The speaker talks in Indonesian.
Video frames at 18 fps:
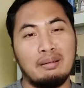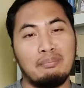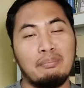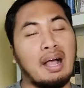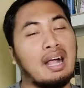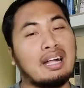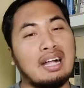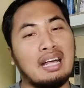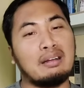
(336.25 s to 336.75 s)

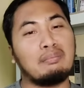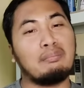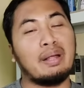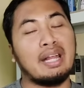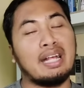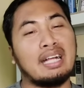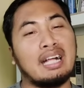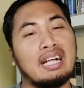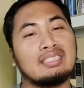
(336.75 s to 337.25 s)
Bahkan
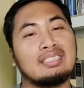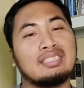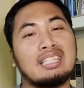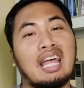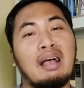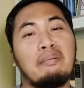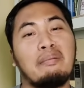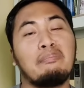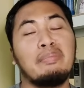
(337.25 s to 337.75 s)
mereka
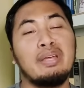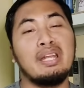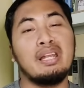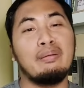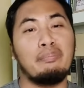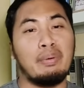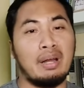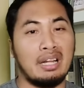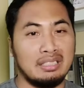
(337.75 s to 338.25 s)

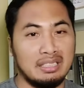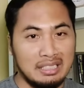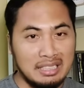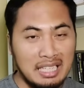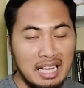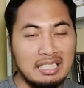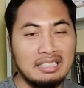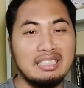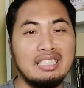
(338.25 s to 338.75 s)
sambil
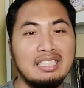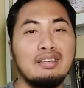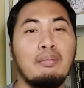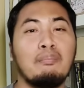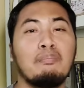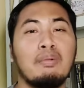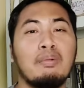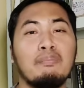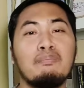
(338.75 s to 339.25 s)
bernyanyi
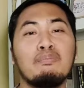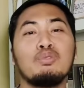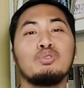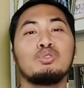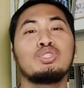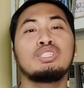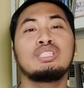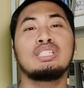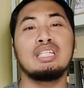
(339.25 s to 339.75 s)

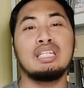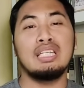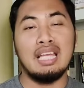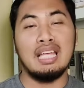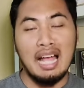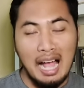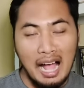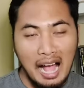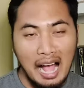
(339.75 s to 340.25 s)

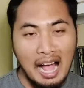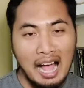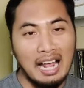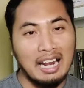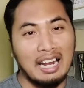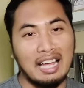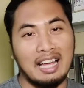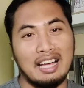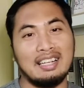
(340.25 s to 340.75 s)
memuji
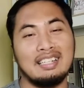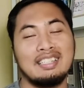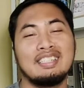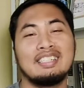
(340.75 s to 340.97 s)
Allah.